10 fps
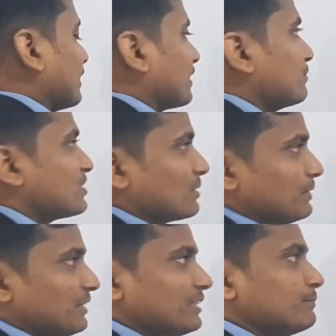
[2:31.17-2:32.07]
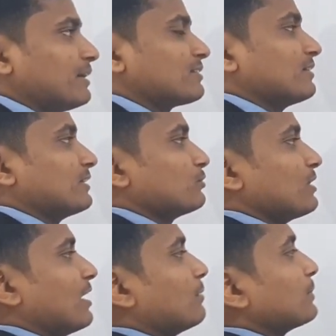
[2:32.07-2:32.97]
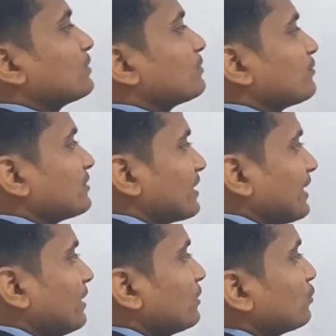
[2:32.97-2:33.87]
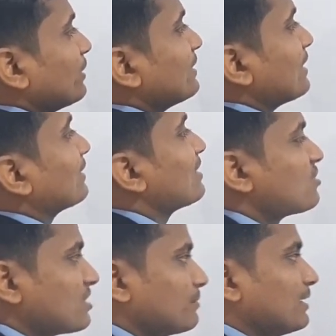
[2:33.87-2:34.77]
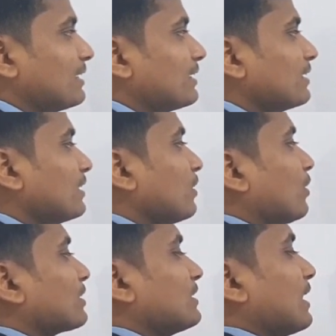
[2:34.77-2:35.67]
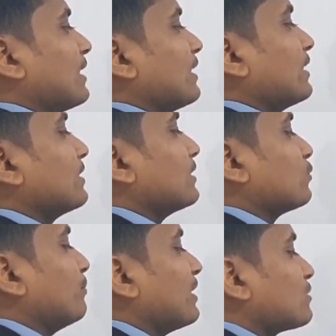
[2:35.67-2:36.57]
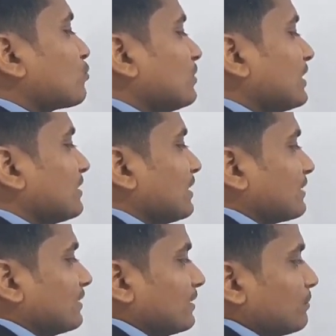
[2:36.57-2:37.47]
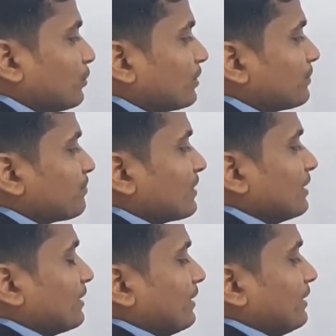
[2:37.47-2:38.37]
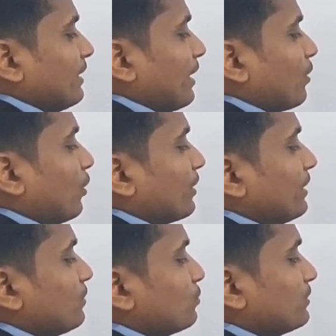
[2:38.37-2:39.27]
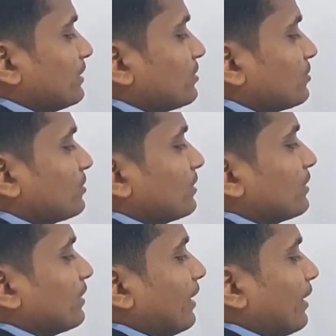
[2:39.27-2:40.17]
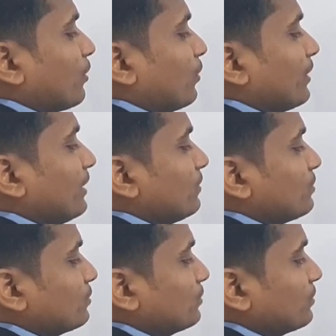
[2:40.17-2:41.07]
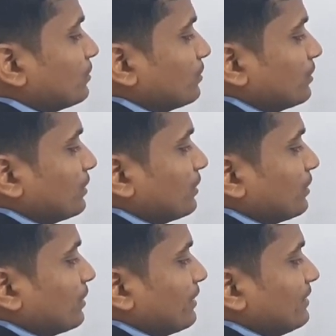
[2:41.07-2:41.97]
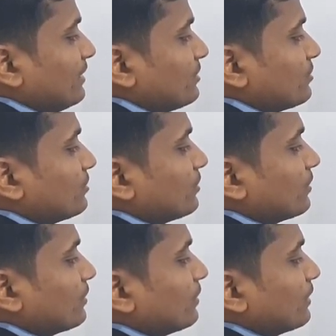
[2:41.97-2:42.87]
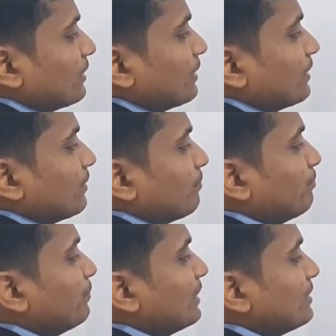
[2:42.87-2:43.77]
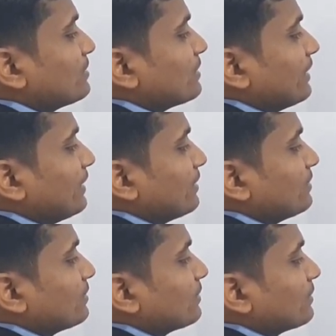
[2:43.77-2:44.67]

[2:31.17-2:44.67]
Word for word: अगर हम स्टेबिलिटी की बात करें तो यहाँ पर सेकेंड जो है ज़्यादा स्टेबल है और क्या है तो ब्रेड थ्रू लिख लेते हैं हम लोग कि अकॉर्डिंग टू दिस अकॉर्डिंग टू दिस ब्रीज हेड